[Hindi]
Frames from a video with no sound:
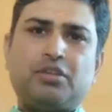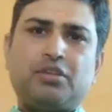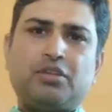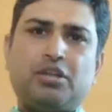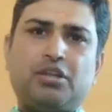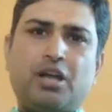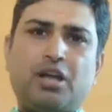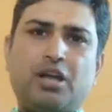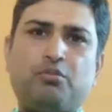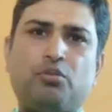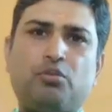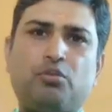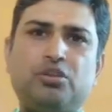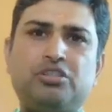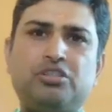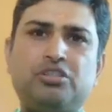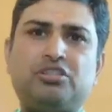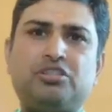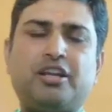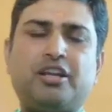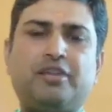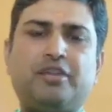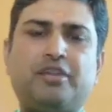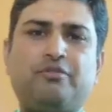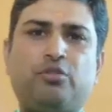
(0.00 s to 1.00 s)
कि आपको इस
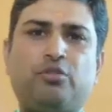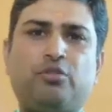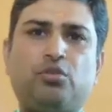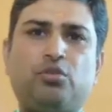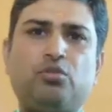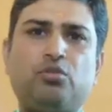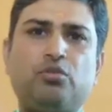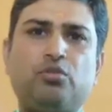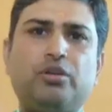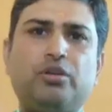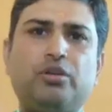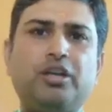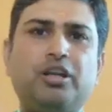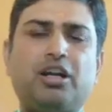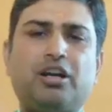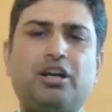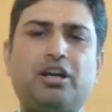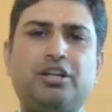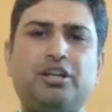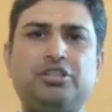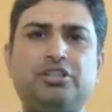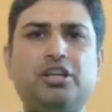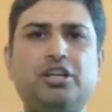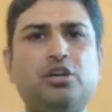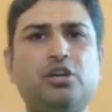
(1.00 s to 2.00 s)
तरह की फ़ोटो नहीं
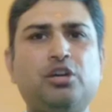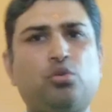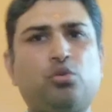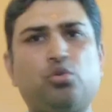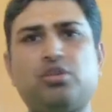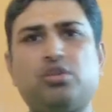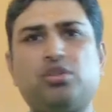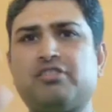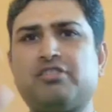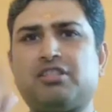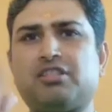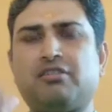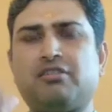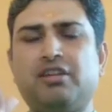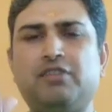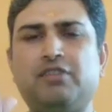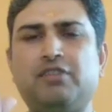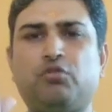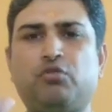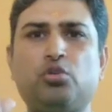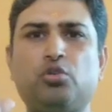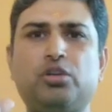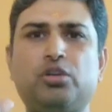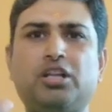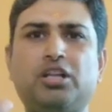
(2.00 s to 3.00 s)
लगानी चाहिए क्रोध अवस्था वाली
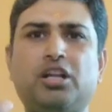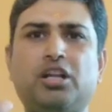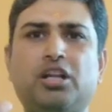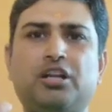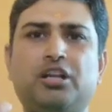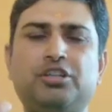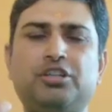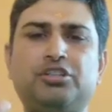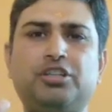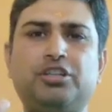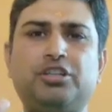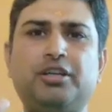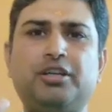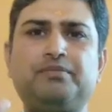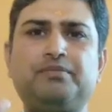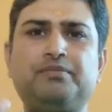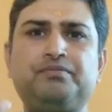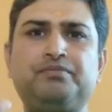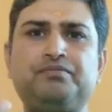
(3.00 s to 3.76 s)
फ़ोटो नहीं लगानी चाहिए